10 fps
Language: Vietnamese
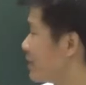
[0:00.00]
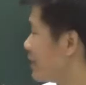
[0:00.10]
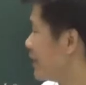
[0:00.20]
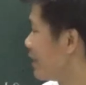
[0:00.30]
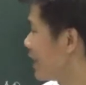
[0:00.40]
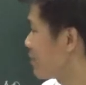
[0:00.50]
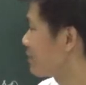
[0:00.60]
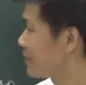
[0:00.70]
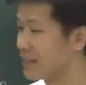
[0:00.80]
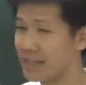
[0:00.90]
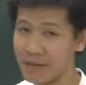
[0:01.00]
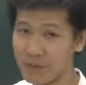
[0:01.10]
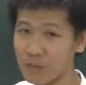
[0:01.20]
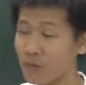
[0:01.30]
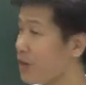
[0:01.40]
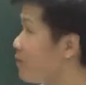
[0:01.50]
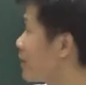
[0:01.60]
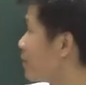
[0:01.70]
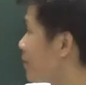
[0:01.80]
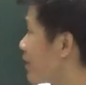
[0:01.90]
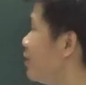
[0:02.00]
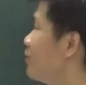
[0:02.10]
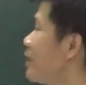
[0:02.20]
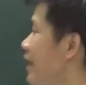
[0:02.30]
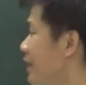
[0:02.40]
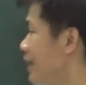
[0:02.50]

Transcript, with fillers: CF CF cũng vuông góc với cái mặt phẳng này luôn nha